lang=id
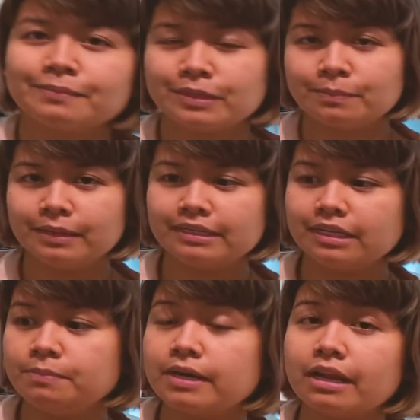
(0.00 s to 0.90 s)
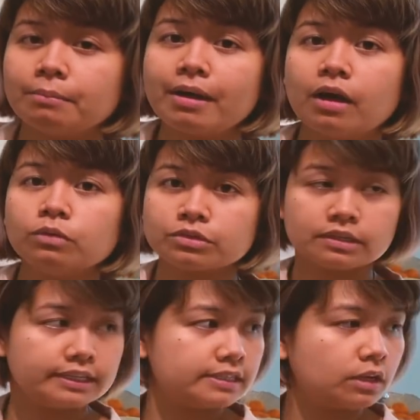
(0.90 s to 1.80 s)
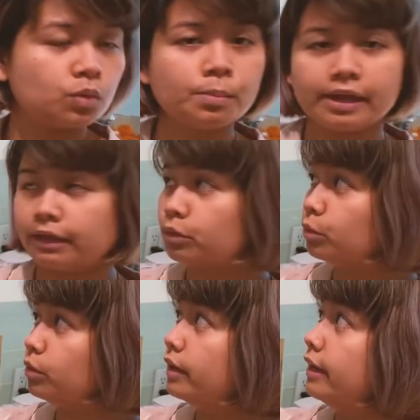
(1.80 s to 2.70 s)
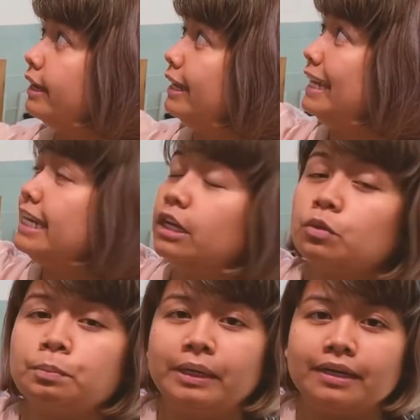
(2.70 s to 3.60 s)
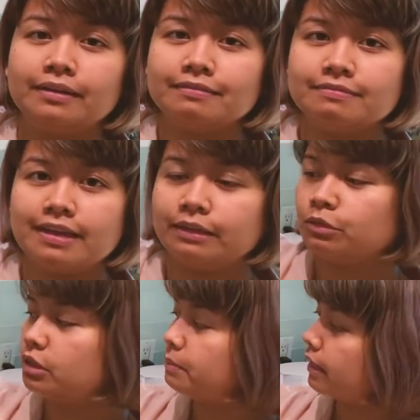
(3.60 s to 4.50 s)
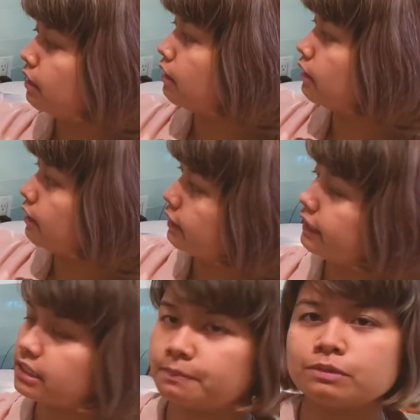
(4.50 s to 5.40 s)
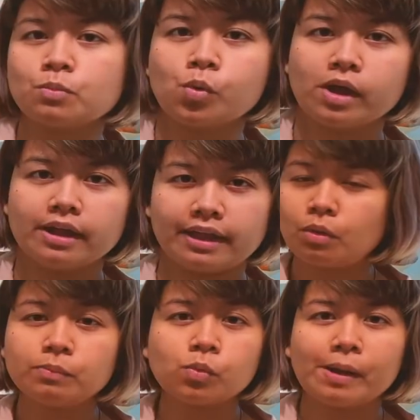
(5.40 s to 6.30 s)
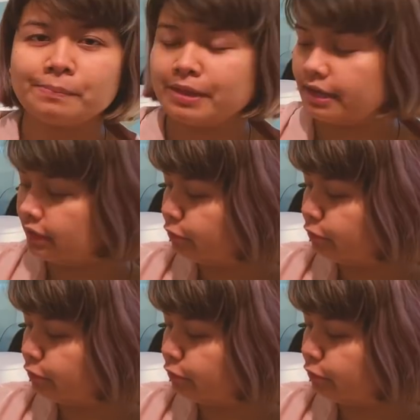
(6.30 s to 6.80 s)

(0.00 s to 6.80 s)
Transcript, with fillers: teman-teman, jadi biar nggak bau seisi rumah itu, ini dihidupin. Nah, itu dia bakal ngisap semua uap-uapnya